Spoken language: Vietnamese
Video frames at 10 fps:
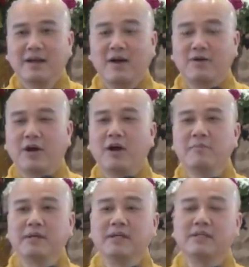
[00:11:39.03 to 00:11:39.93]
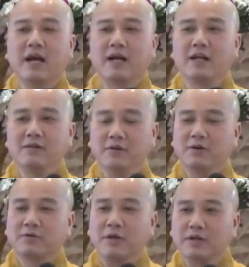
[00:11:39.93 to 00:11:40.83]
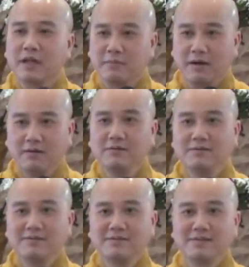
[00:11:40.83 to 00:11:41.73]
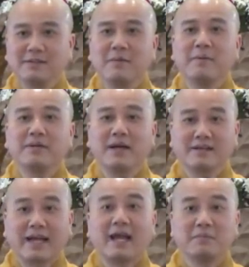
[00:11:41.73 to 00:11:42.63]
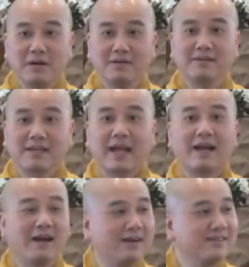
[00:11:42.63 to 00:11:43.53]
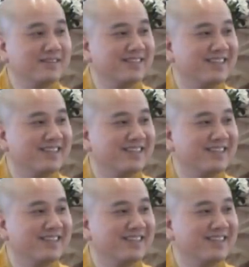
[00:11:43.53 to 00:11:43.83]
hồi đó mình đi chợ là lụa thiết là bự nhưng mà bây giờ càng bự người ta càng ớn